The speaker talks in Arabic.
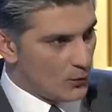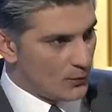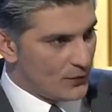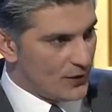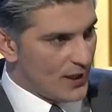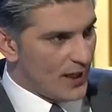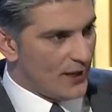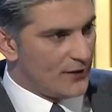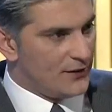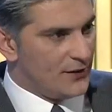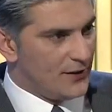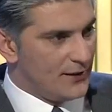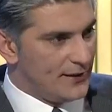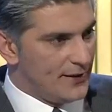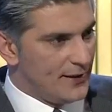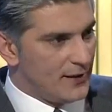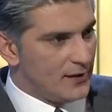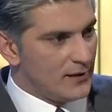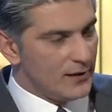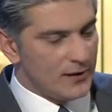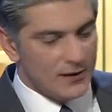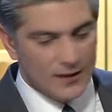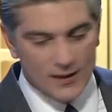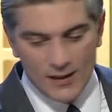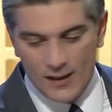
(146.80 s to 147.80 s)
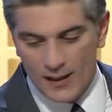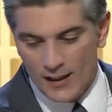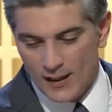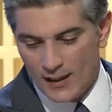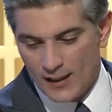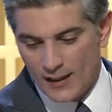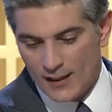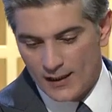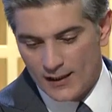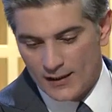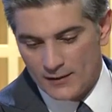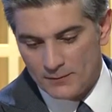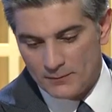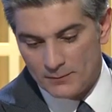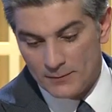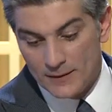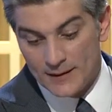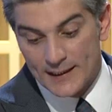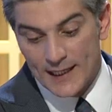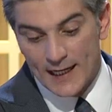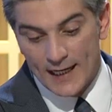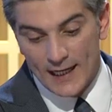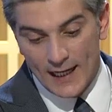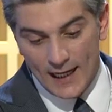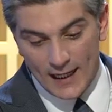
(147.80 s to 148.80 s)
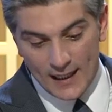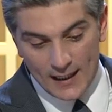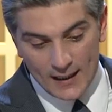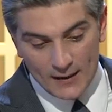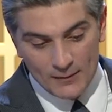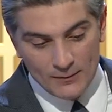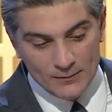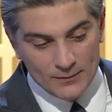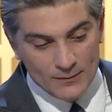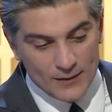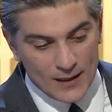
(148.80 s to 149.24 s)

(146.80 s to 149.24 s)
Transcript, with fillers: نعم. تحديدا نعم. آه من العام